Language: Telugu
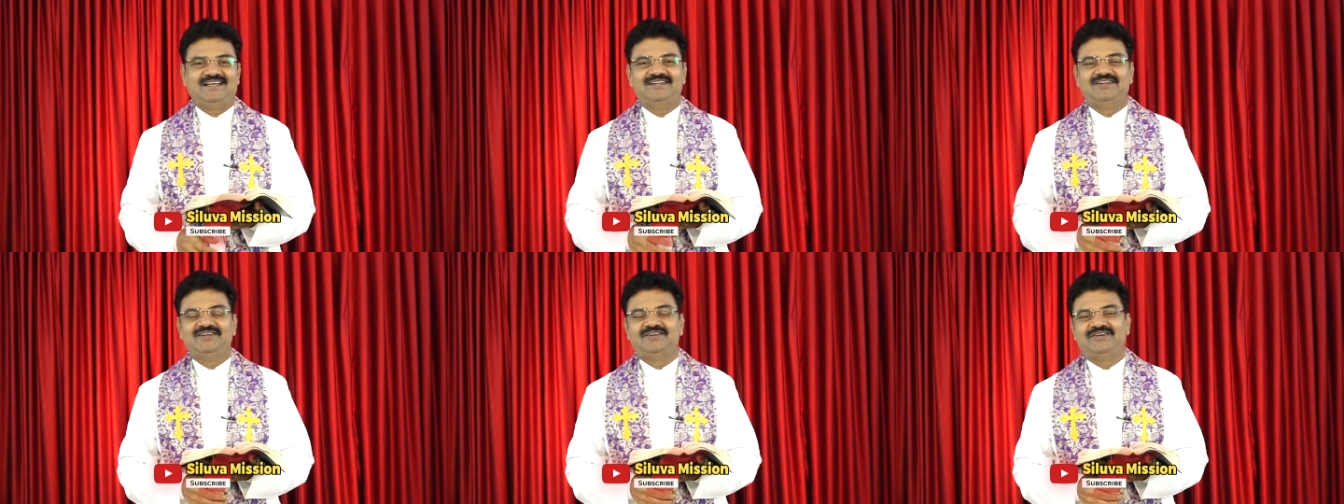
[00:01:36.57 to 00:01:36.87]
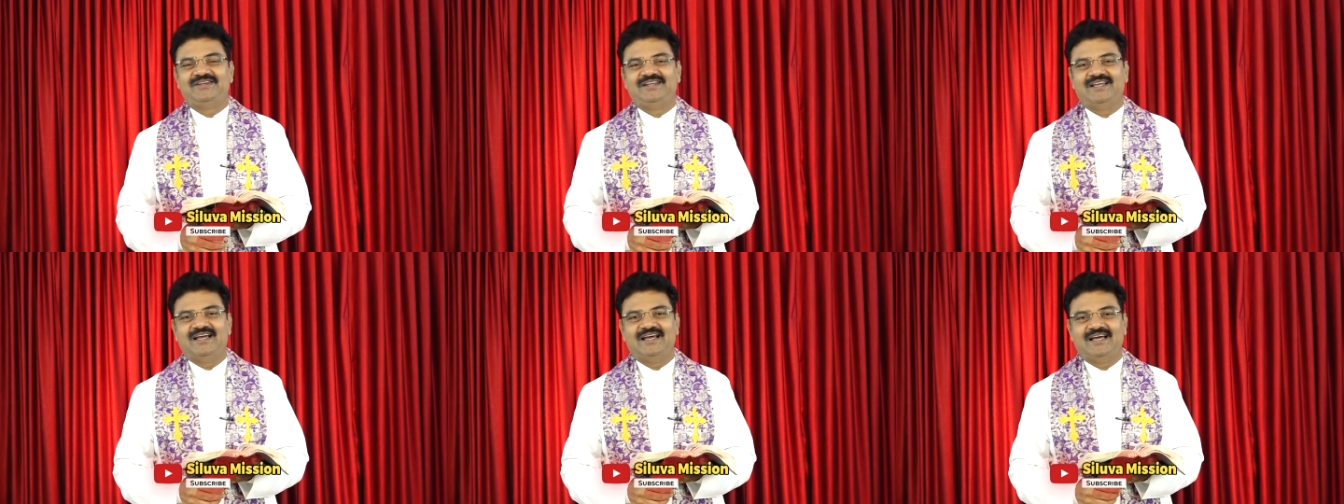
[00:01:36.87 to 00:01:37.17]

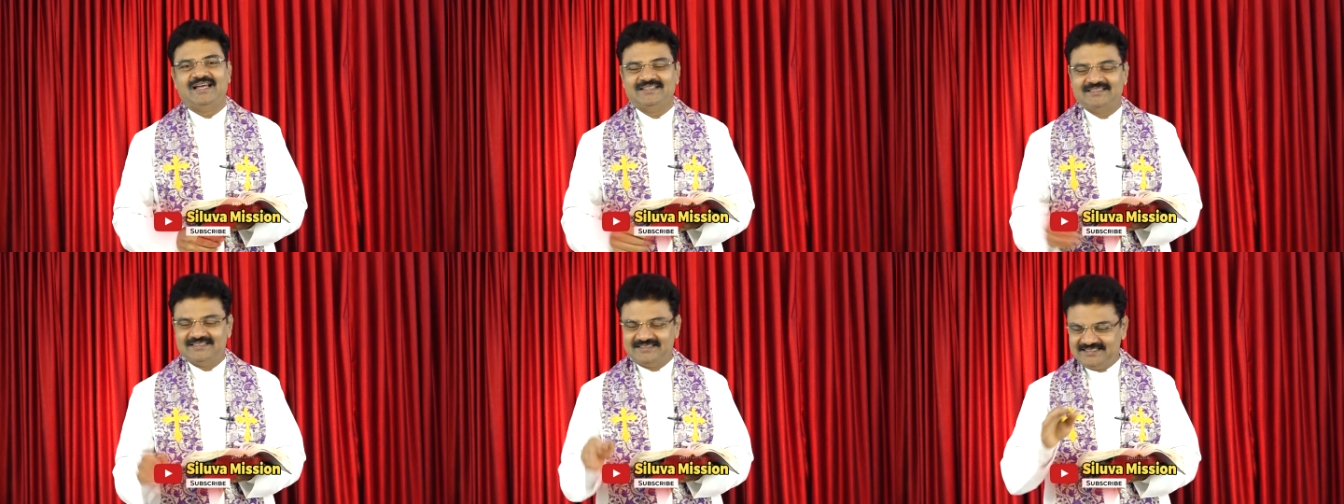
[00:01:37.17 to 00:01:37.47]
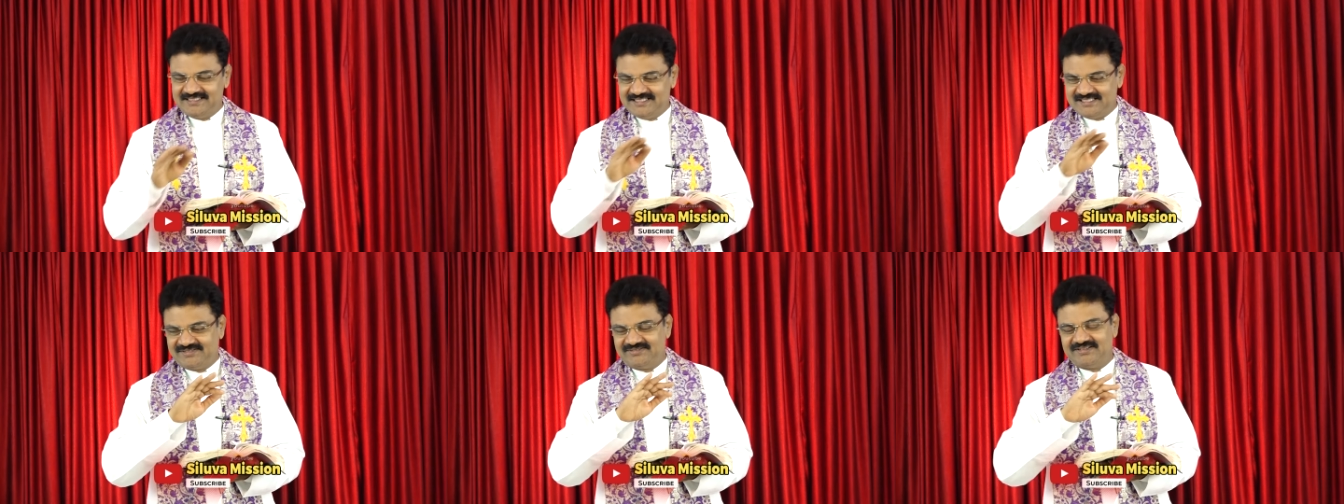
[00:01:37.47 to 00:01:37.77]
హలలోయ అంతే
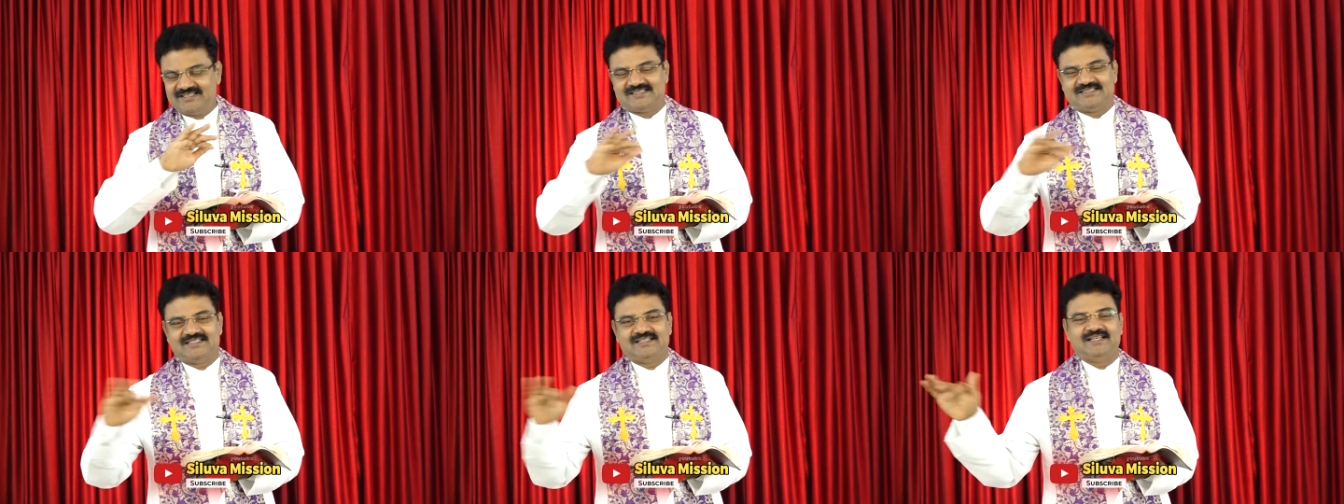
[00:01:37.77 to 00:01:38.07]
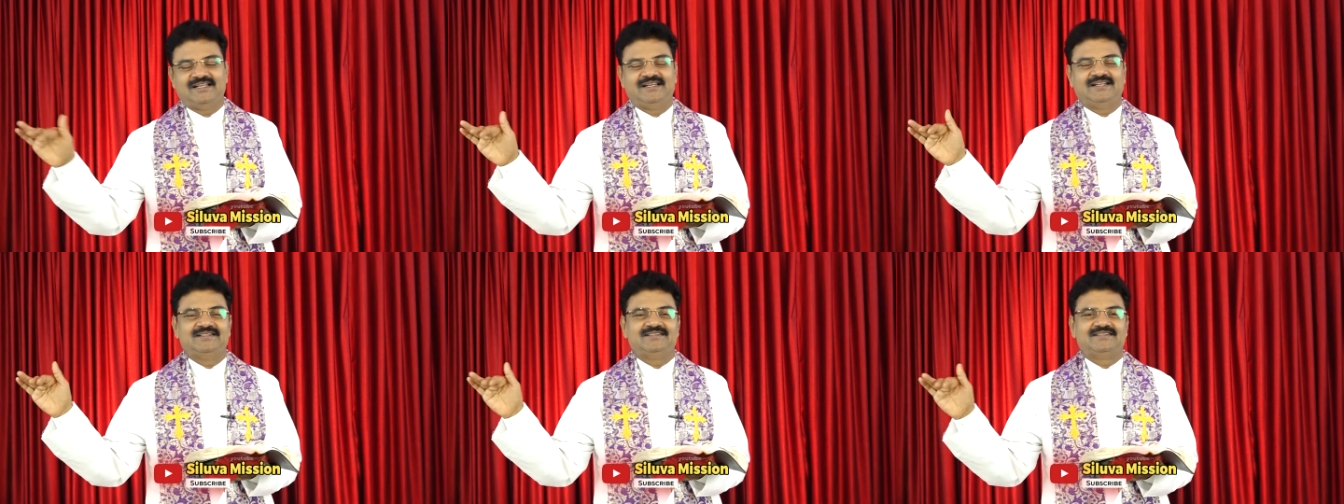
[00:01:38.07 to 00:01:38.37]
తీసివేస్తాడు
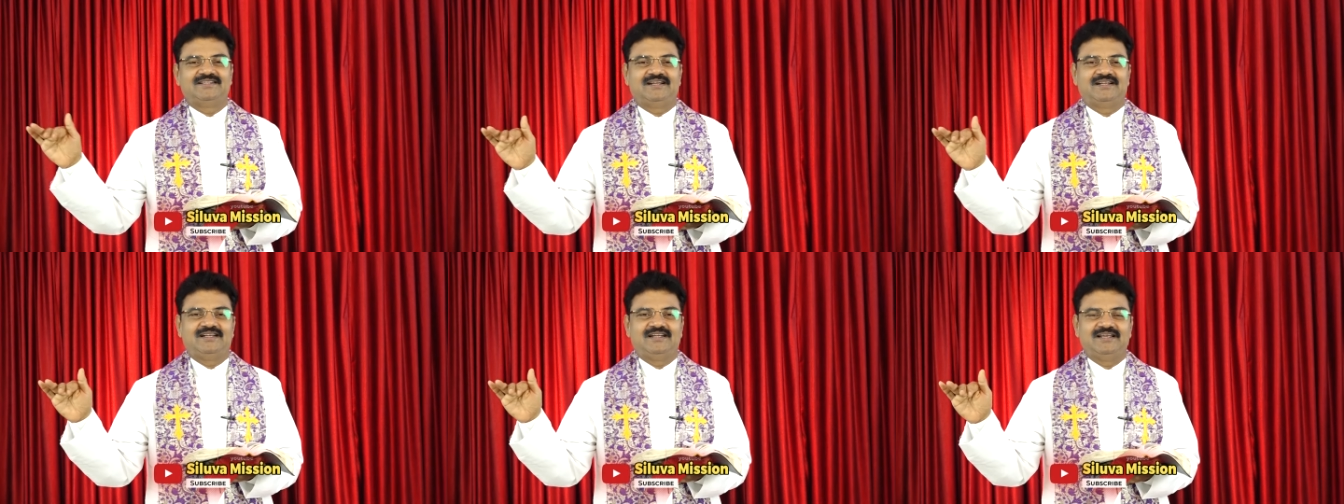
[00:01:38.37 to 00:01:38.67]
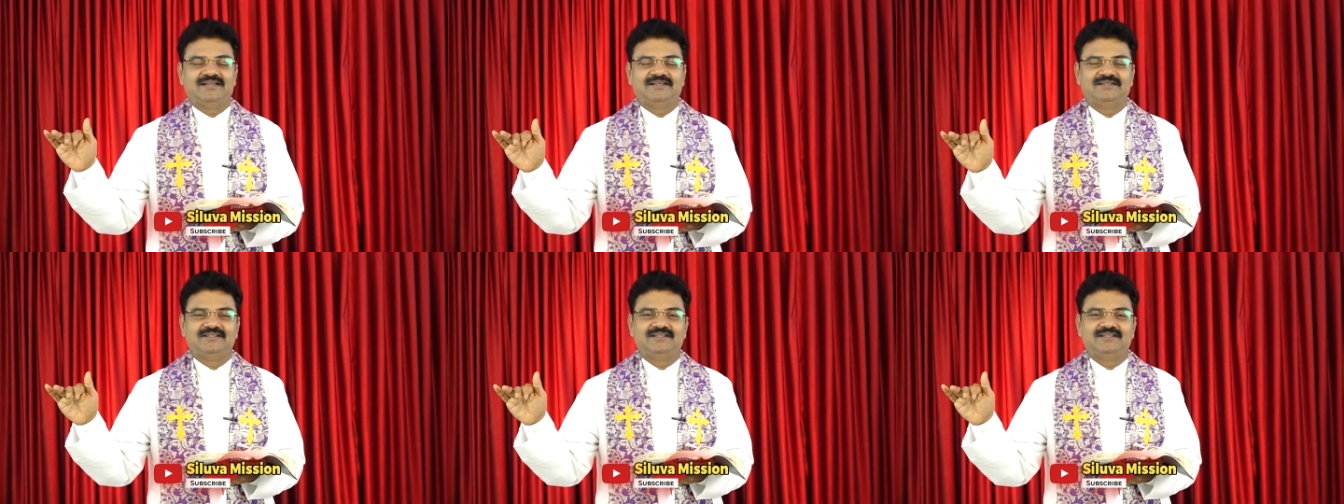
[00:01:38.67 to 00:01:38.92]
ఆయన అంతే అట్లా